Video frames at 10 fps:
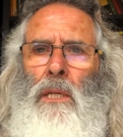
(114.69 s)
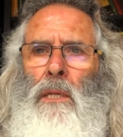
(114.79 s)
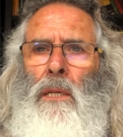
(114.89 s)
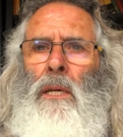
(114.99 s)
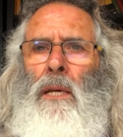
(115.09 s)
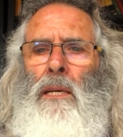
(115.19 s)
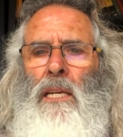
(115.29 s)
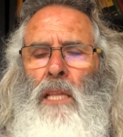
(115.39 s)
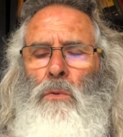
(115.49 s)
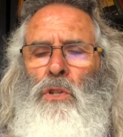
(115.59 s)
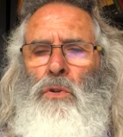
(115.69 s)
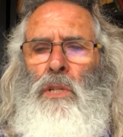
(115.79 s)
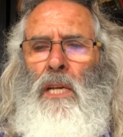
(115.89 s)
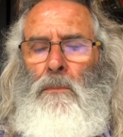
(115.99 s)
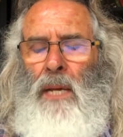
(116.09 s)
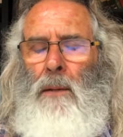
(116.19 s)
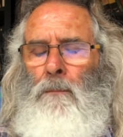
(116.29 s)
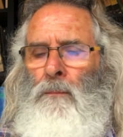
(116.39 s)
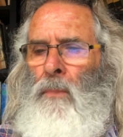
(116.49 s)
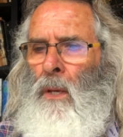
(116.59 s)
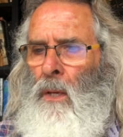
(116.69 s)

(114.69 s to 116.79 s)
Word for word: y, hasta nuestros días. Bien,